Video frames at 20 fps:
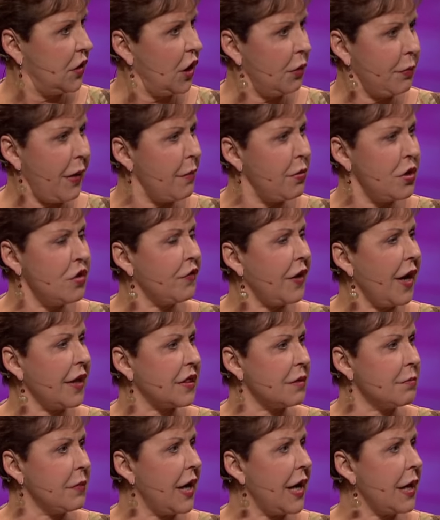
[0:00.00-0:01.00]
చూడండి మీ
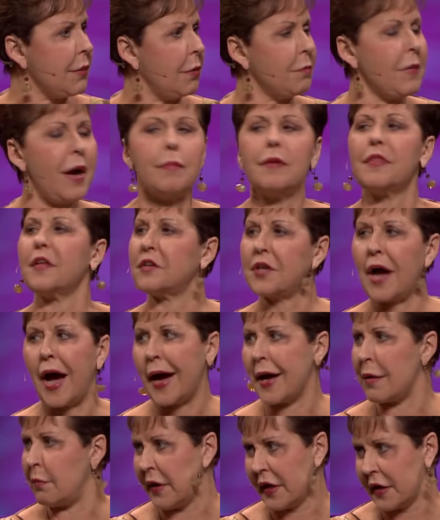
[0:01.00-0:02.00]
దగ్గర డబ్బు ఉందేమో
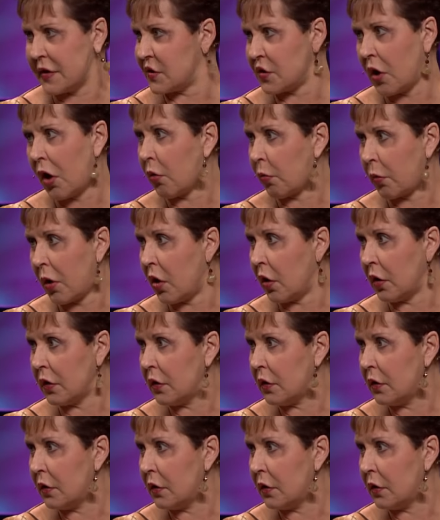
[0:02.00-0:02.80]
సమయం తప్పేమో